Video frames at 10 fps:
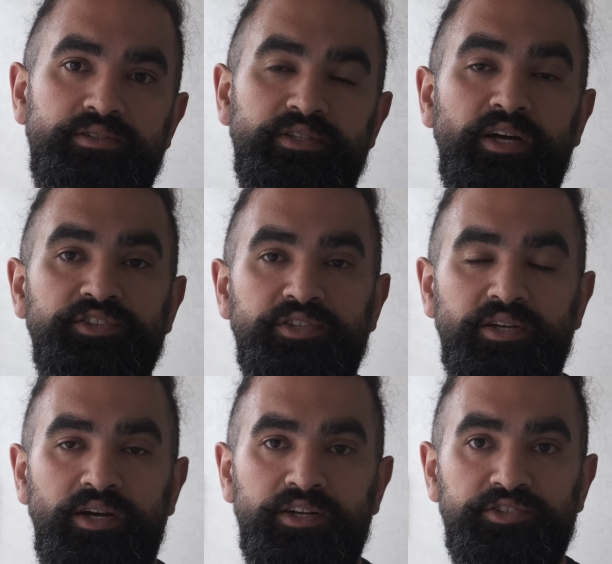inancına
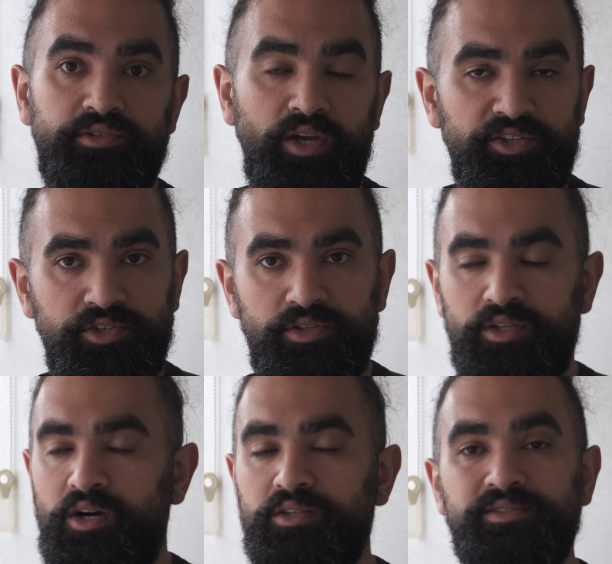karşı gerçekten
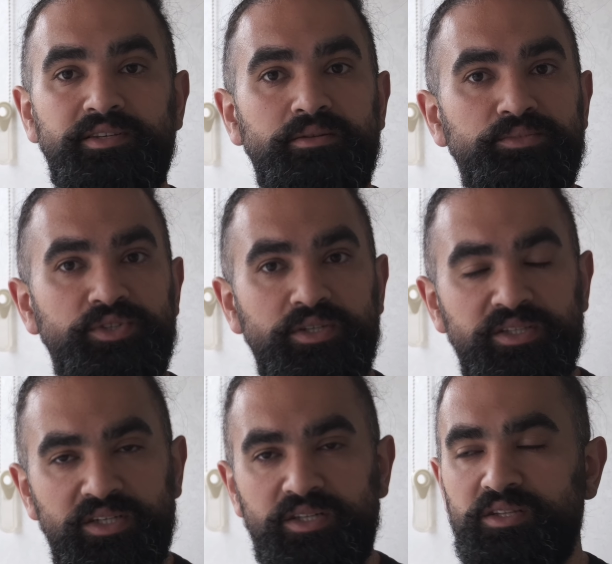aklı selim bir
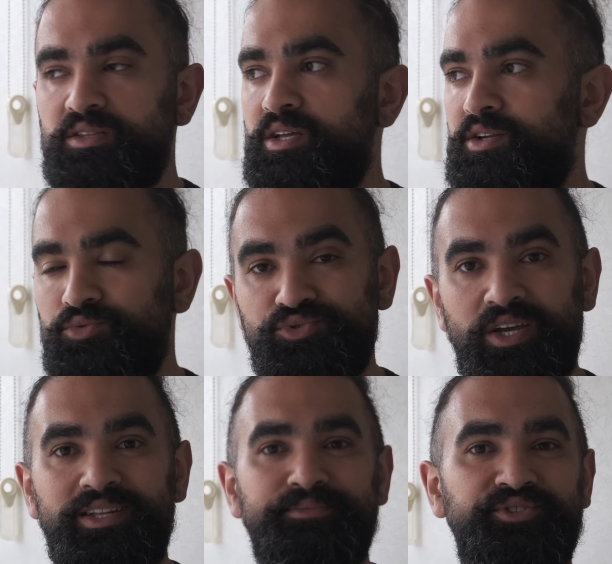şekilde kanıtlar,
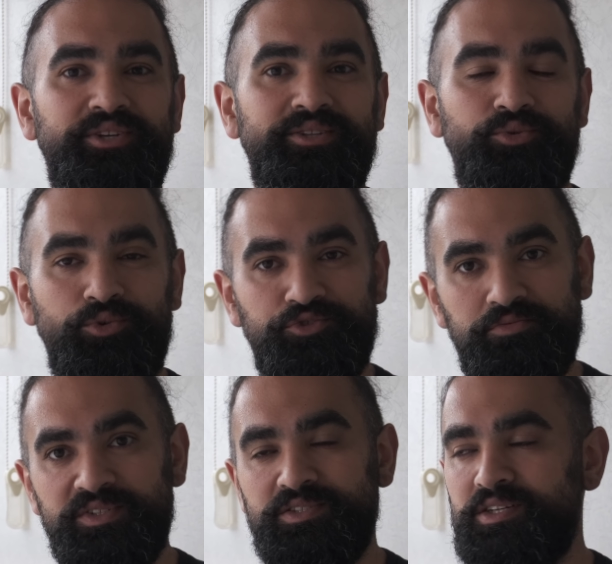güzel bir şekilde
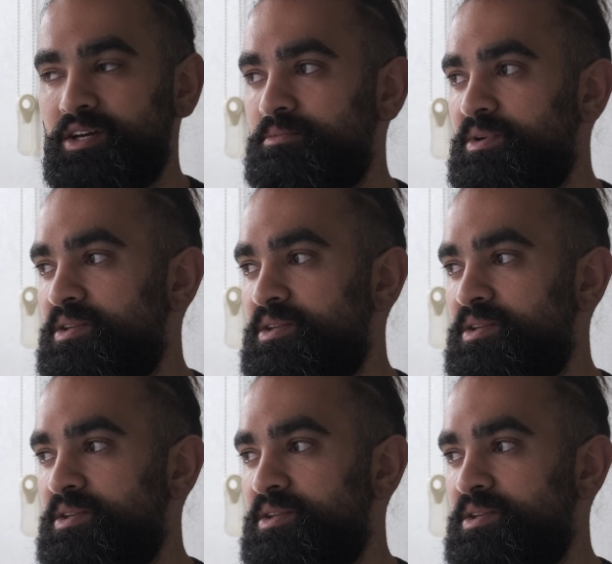konuşmasına rağmen,